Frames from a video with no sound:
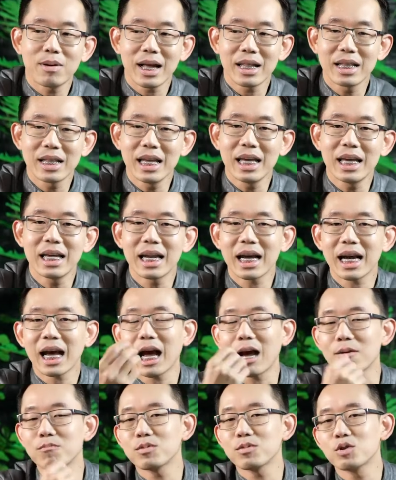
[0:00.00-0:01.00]
นี้นะ
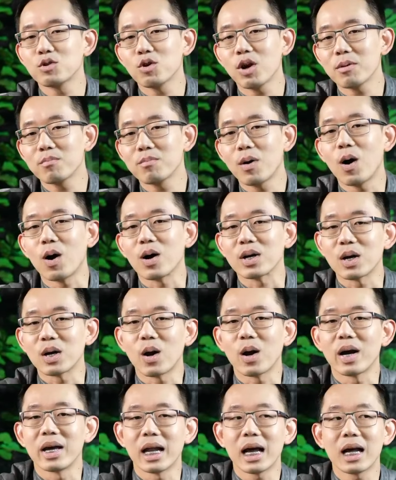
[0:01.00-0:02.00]
ครับช่วยบอกห
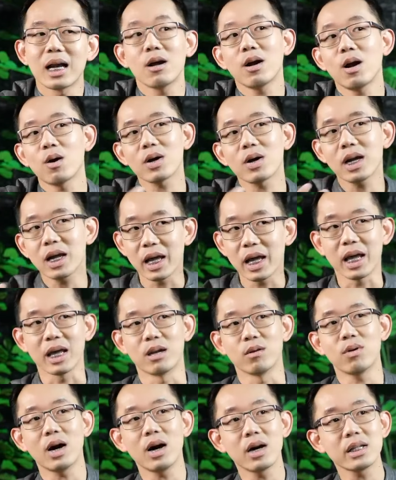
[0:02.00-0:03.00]
น่อยนะแล้วเราก็เลยเห็
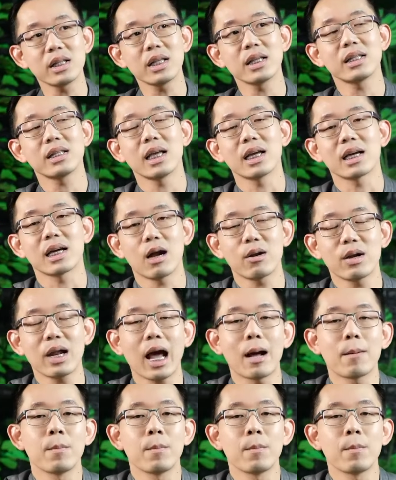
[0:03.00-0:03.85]
นว่าจริงๆแล้ว